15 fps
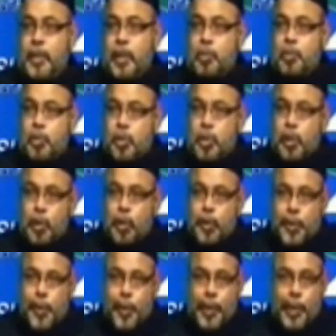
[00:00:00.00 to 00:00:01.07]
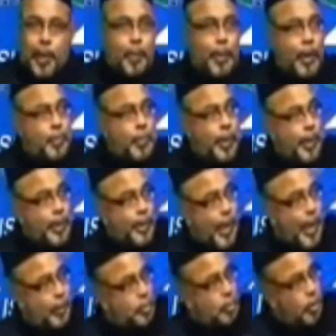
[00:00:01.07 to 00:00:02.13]
कि दूसरों को देख के इबरत
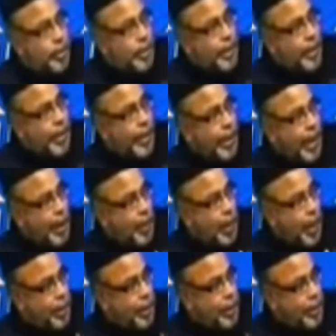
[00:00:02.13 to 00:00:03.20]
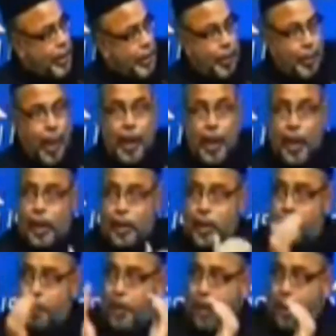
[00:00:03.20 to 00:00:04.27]
पकड़ता है उसको ये देखना है मेरा घर ये वाला है
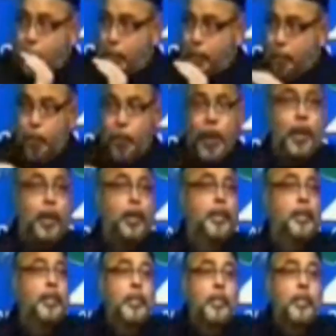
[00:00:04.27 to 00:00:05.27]
या मेरा घर वो वाला